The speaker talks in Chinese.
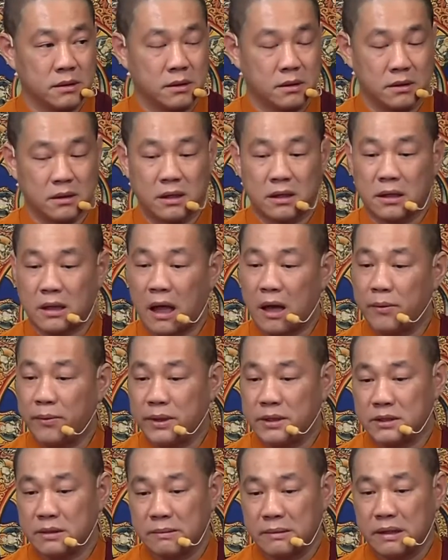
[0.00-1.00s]
那他
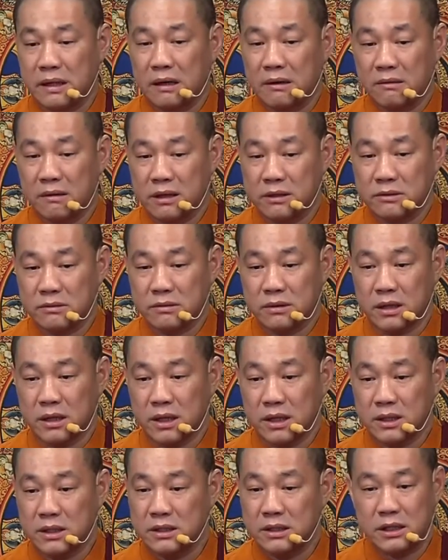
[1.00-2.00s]
为什么要快速的
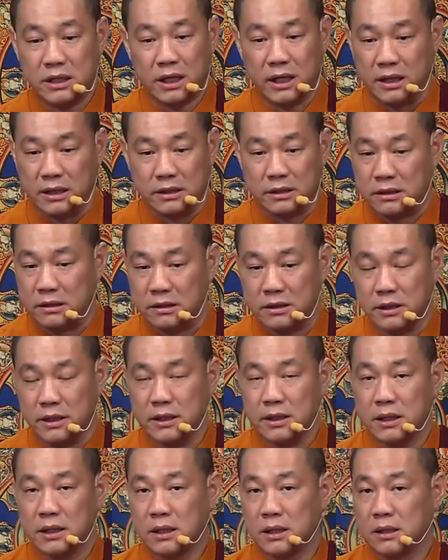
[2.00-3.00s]
抢时
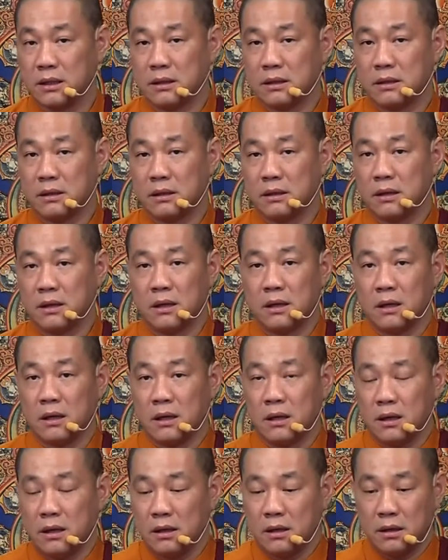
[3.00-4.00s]
间？
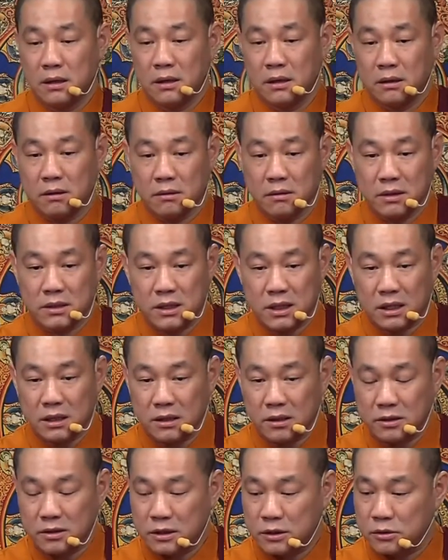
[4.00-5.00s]
我这个
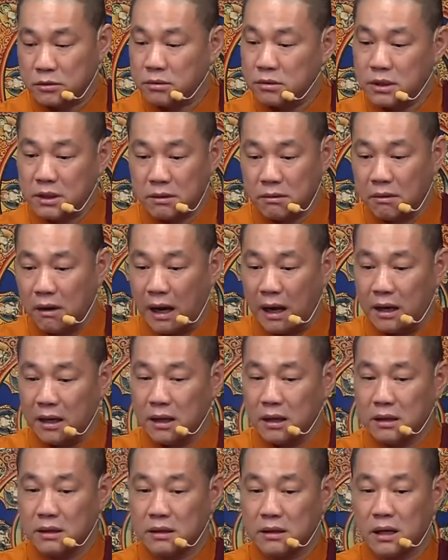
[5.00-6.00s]
东西处理完
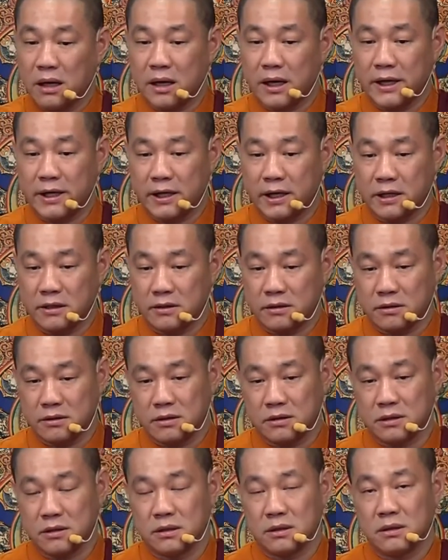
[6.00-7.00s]
了，大概也就
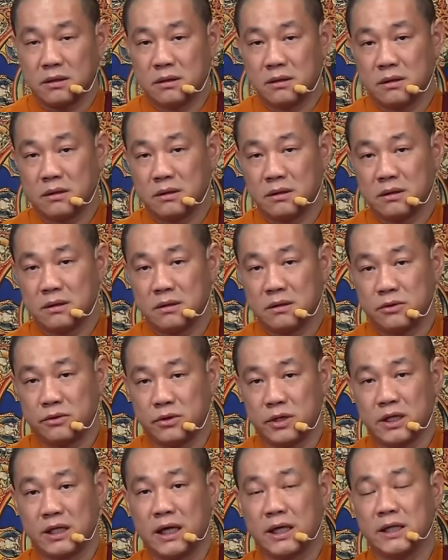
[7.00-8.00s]
是
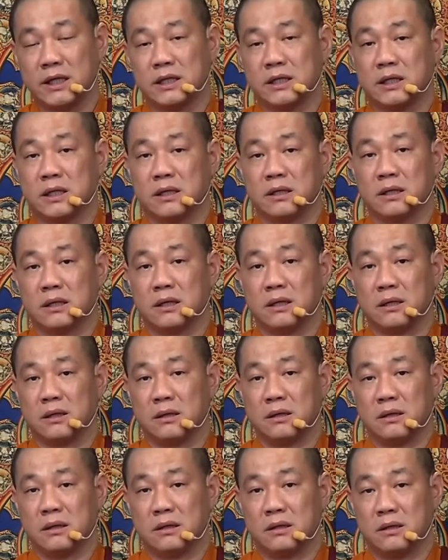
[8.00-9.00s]
孑然一身了。
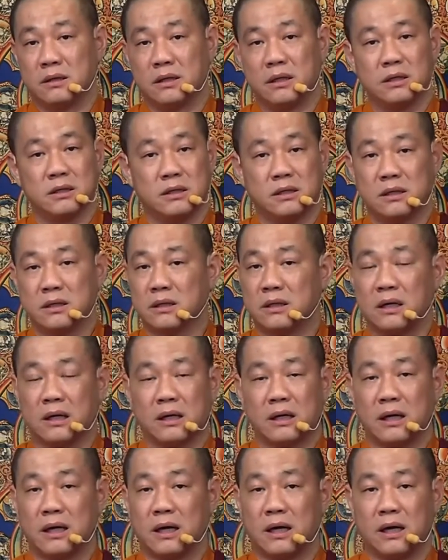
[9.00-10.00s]
人生大
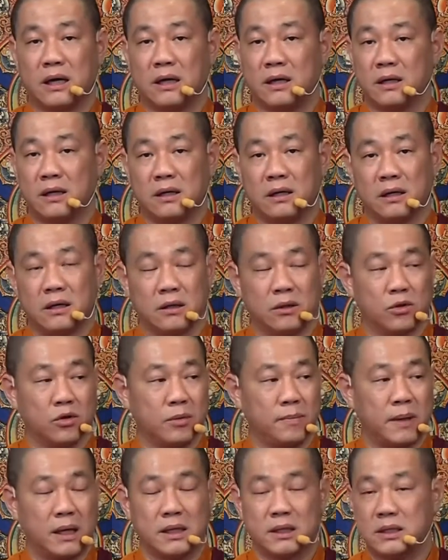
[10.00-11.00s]
概
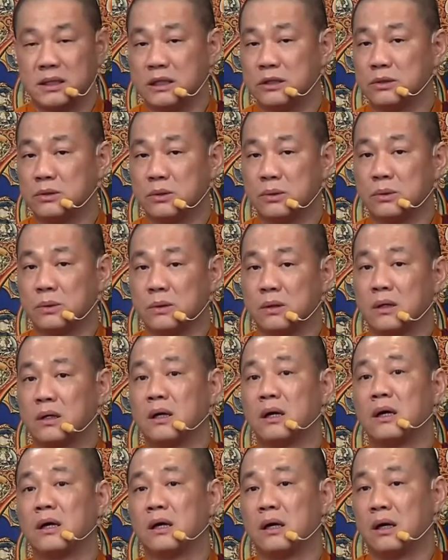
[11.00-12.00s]
多半进入
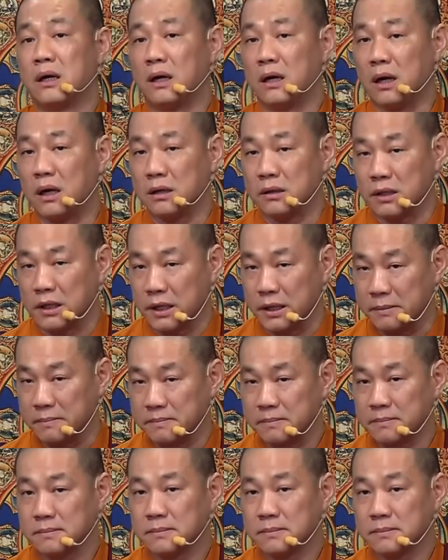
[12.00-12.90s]
老年，